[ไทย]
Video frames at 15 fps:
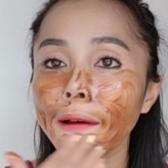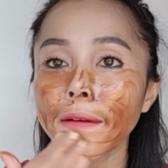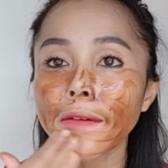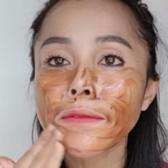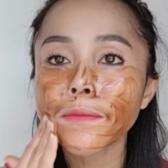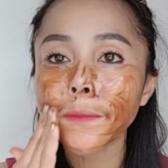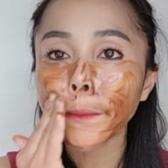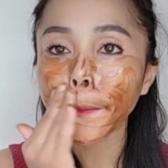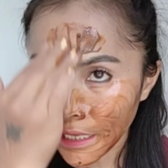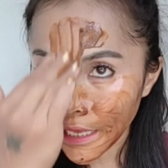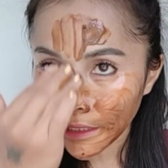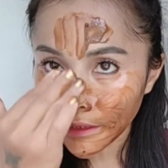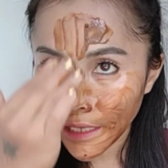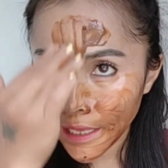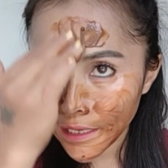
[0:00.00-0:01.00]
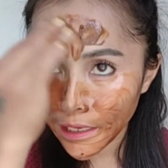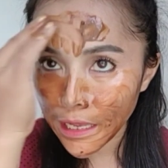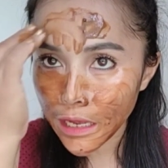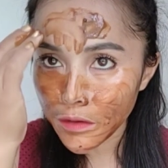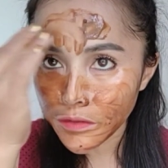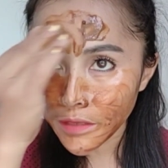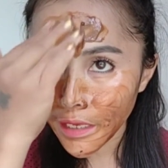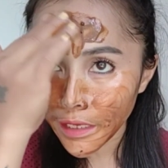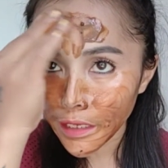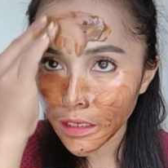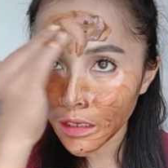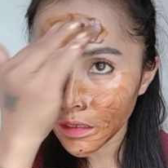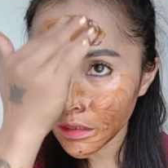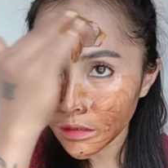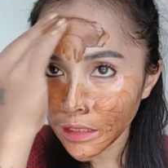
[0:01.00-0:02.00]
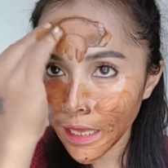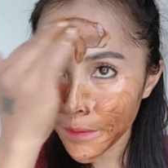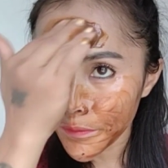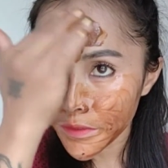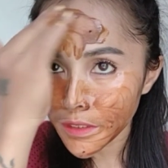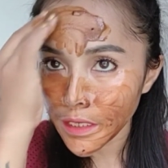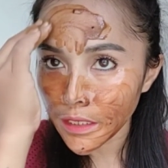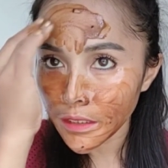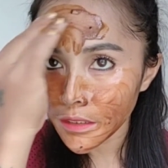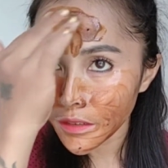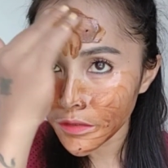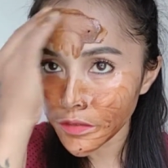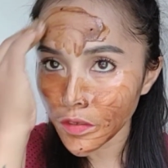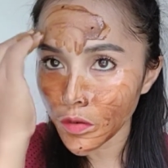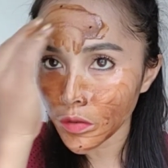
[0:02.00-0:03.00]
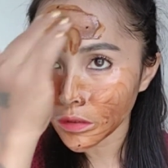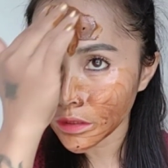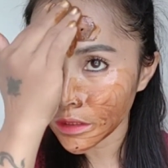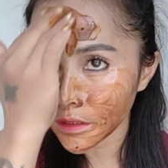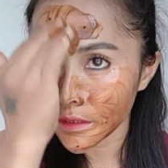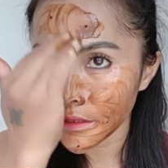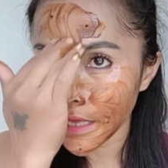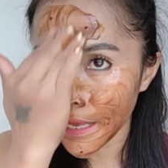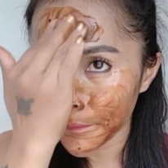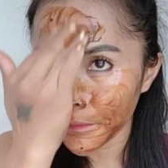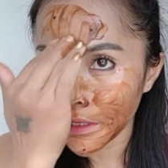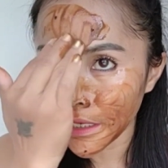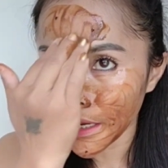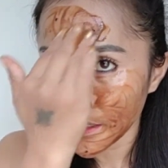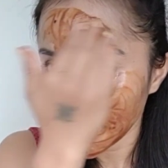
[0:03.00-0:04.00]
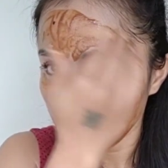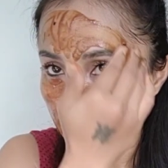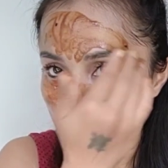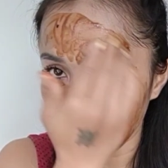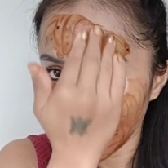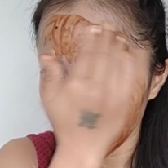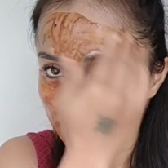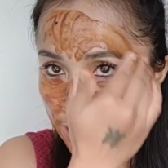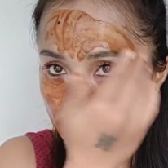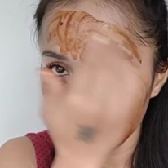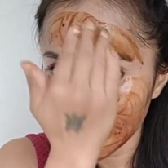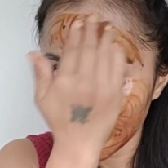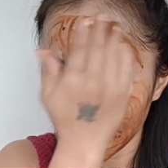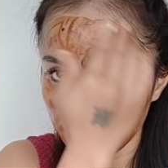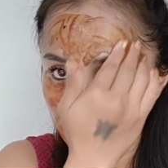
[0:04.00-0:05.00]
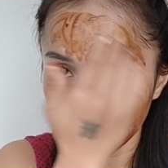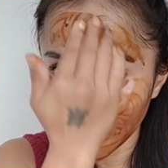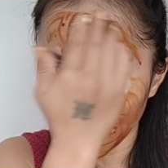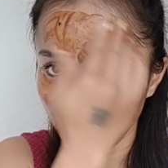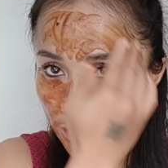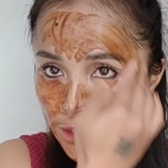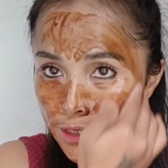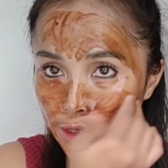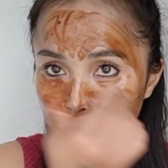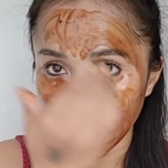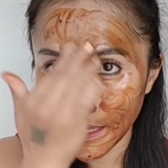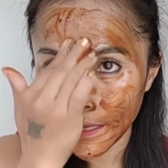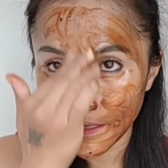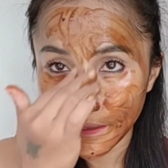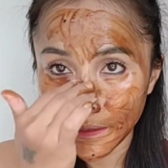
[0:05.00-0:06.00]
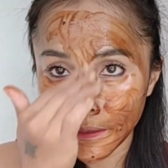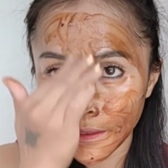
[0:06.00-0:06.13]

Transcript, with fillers: ค่ะ อยากหน้าขาวใสก็ทำสักสองถึงสามครั้งนะคะ ต่ออาทิตย์นะ